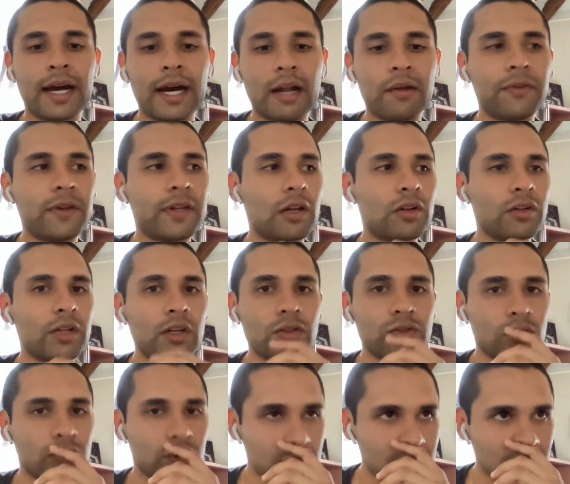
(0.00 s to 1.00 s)
Al final lo que
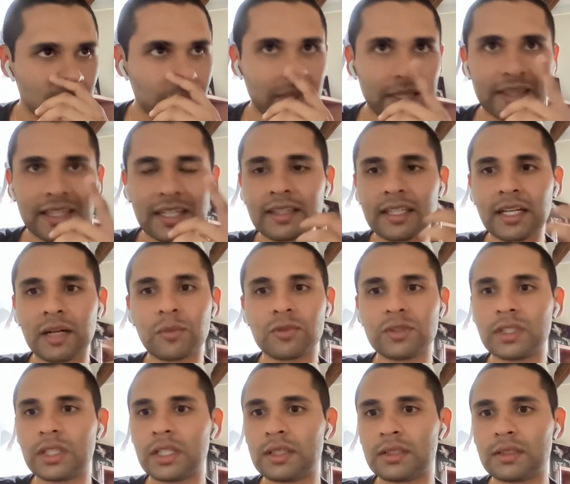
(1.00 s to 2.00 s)
nosotros también
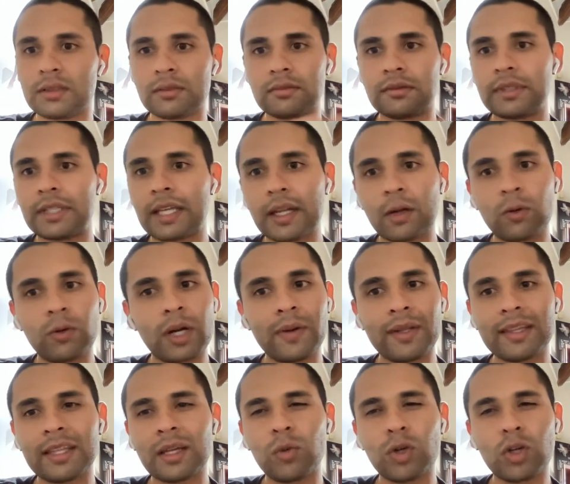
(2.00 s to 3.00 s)
tratamos es tener una
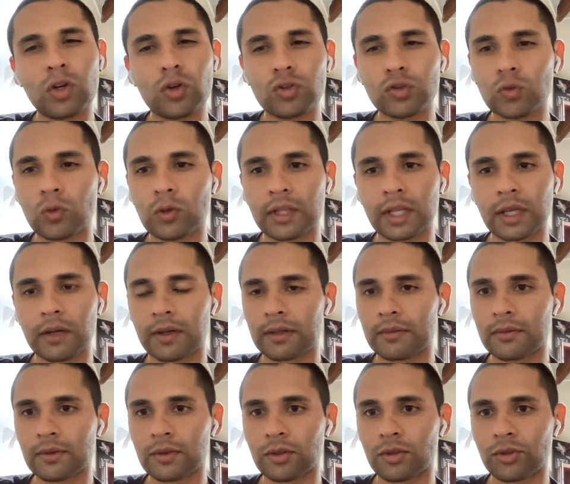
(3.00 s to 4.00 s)
venta muy
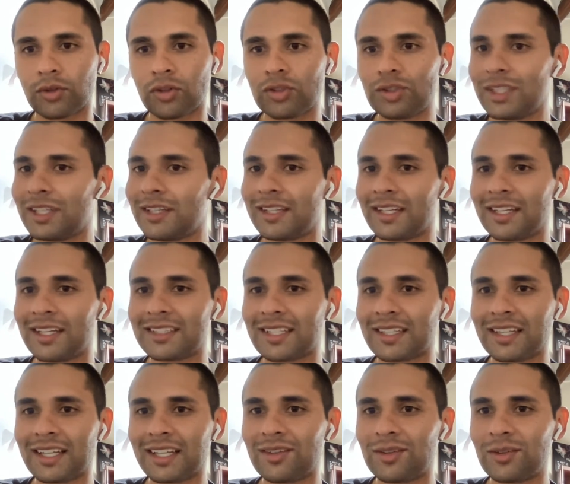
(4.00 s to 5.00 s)
consultiva, no, nos
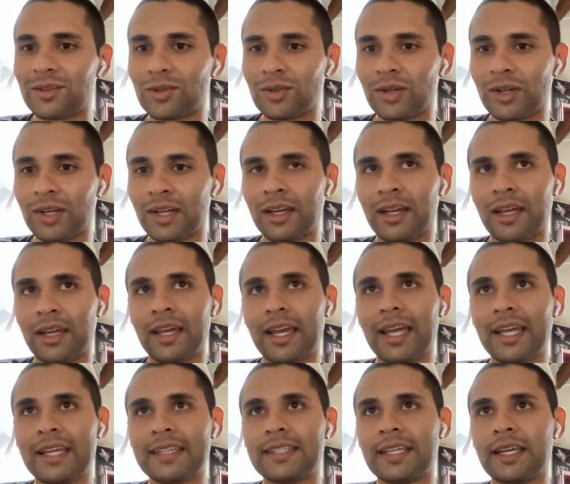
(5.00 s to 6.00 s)
interesa tanto
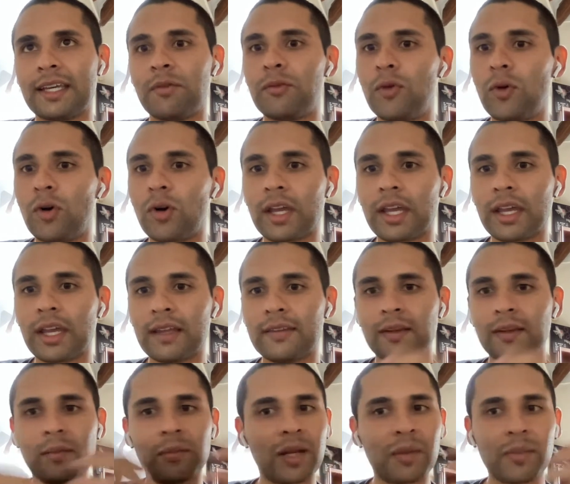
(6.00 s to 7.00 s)
ese enfoque
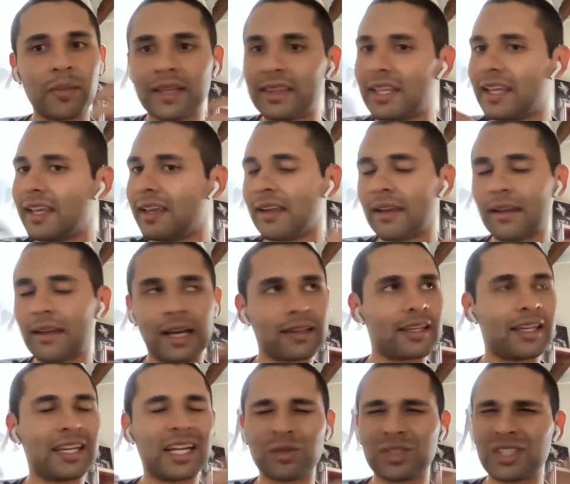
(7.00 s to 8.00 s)
simplemente
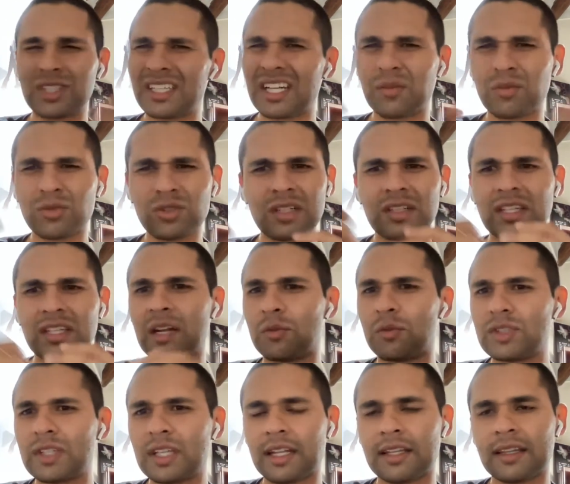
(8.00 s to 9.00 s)
adquiramos, adquiramos,
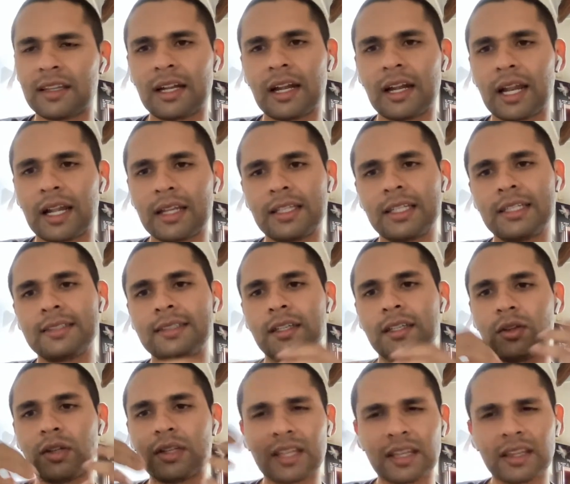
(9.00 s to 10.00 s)
adquiramos cliente de la lata,
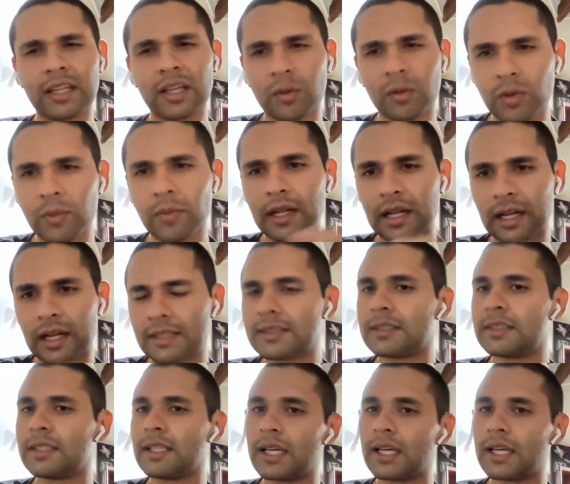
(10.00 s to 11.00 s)
sino entender muy bien la
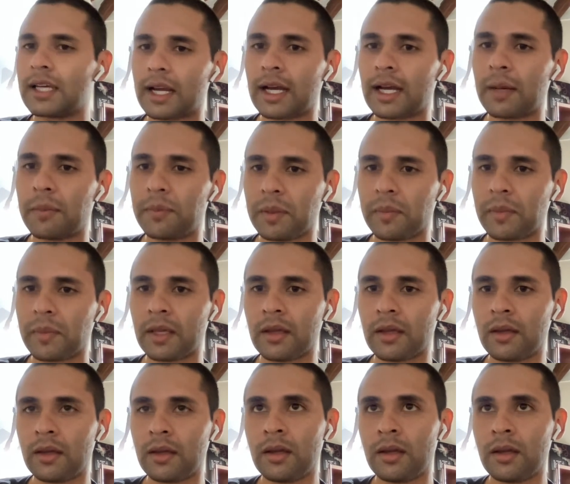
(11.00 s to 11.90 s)
necesidad de cada pyme.